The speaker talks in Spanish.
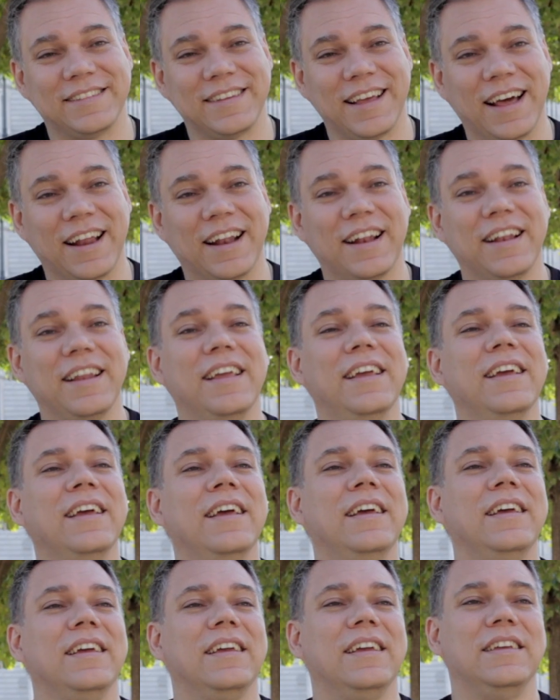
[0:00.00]
Sarli
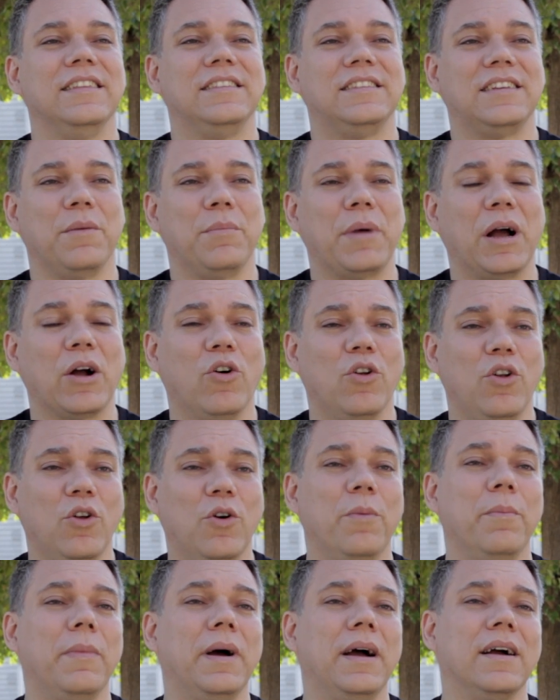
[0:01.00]
y Chema
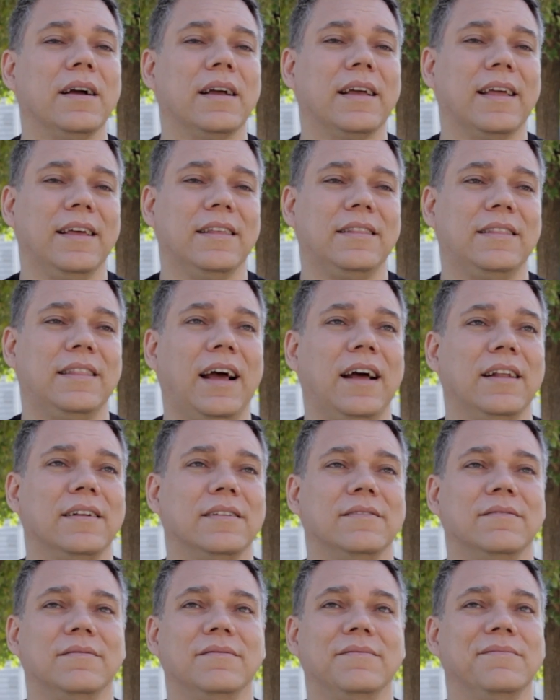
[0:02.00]
Coloma, que
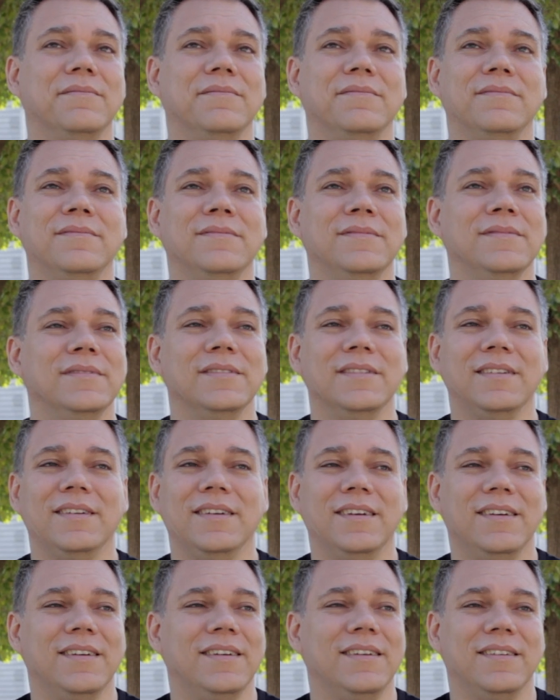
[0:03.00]
están
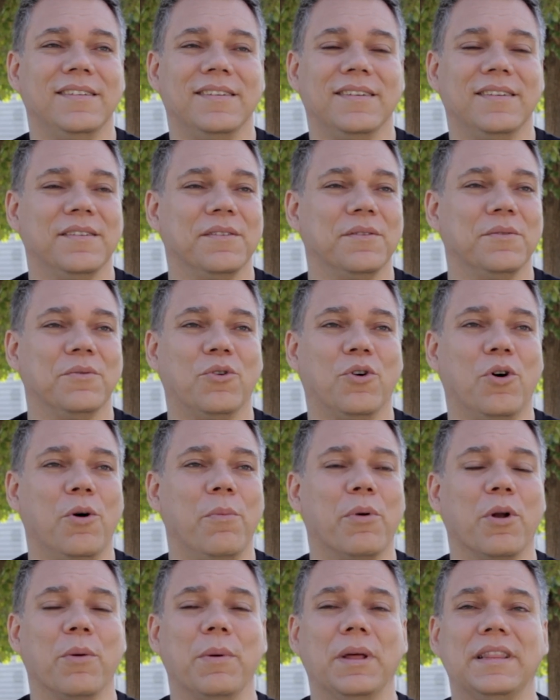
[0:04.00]

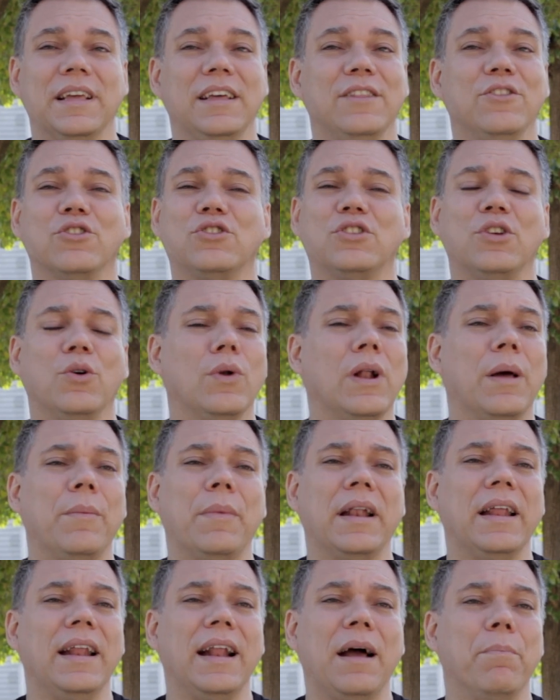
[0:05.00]
comprometiéndose de una
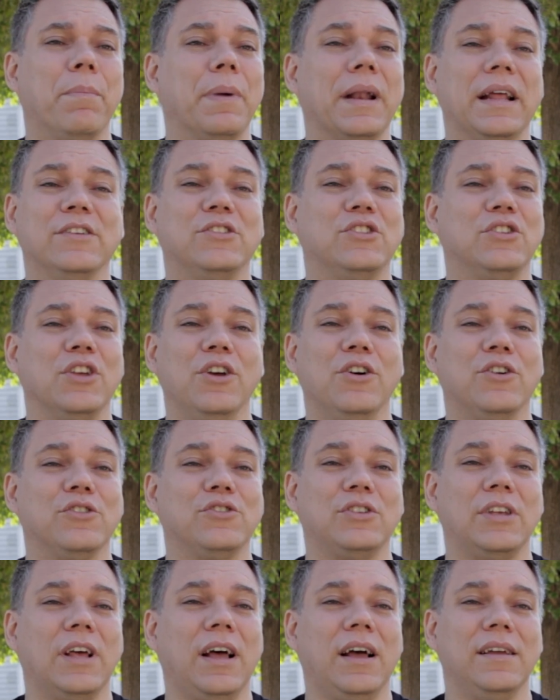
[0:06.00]
manera
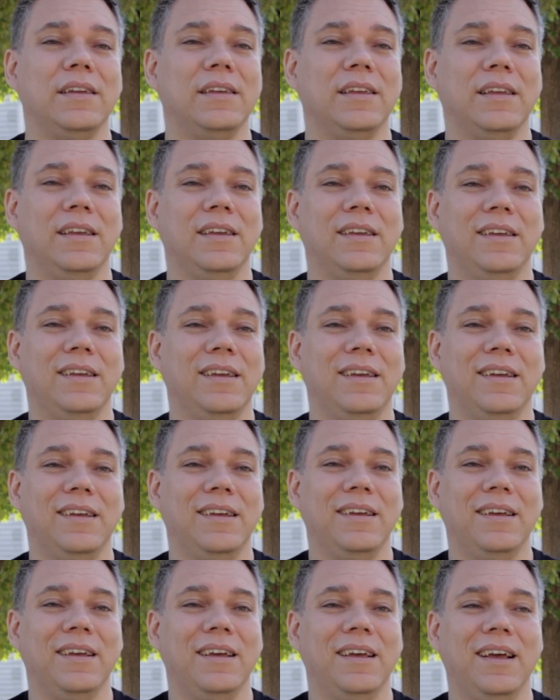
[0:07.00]
preciosa
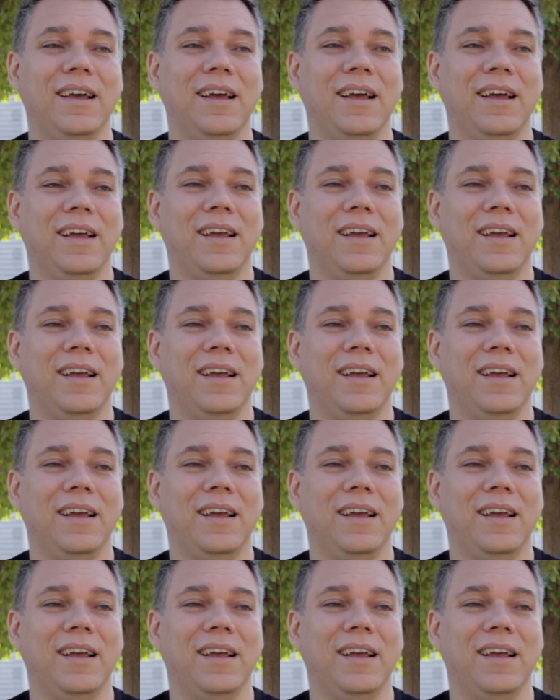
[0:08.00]
y,